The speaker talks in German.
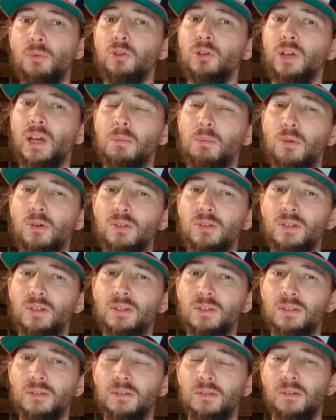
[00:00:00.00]
wie du gerne
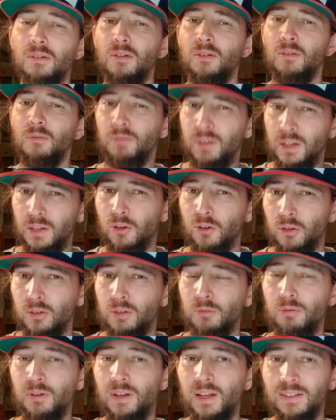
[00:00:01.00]
möchtest? Wir können
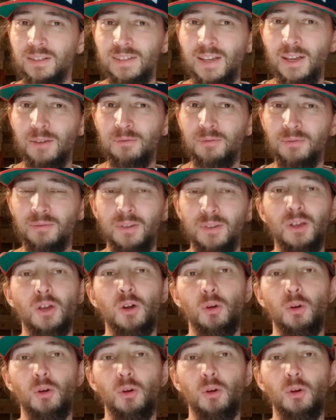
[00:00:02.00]
dir vielleicht helfen.